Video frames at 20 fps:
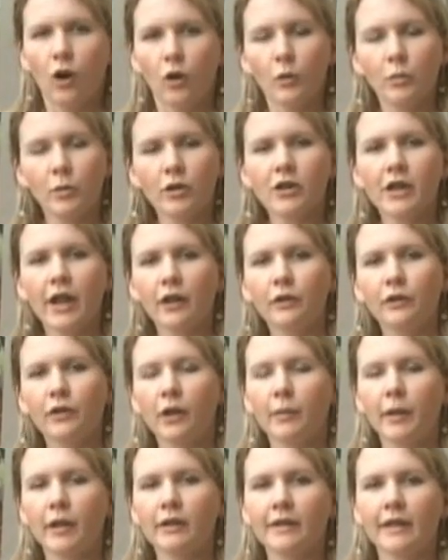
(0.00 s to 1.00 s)
O projeto
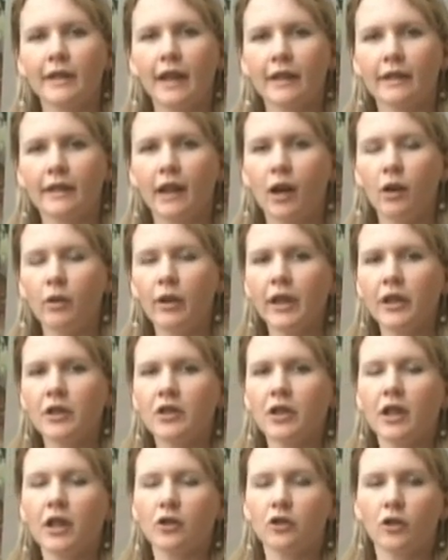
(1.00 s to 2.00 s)
Formando Cidadão
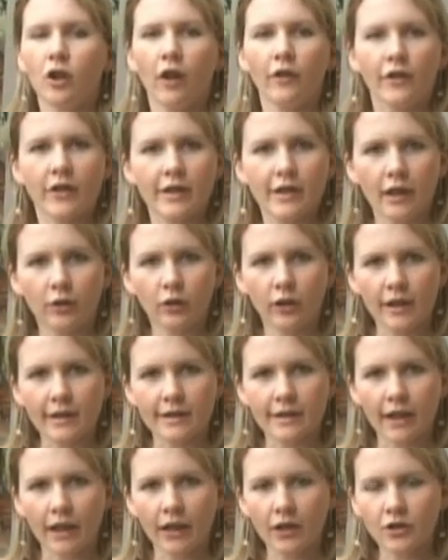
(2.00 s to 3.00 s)
retira jovens e
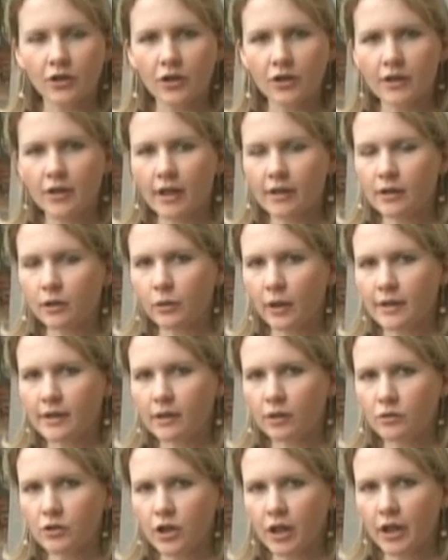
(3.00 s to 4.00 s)
adolescentes da
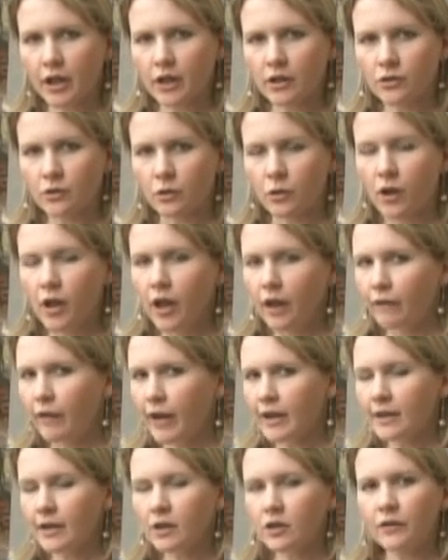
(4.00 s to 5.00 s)
situação de risco.
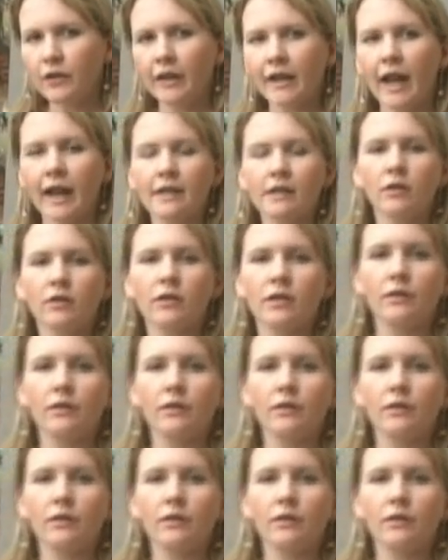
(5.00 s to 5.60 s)
Várias atividades são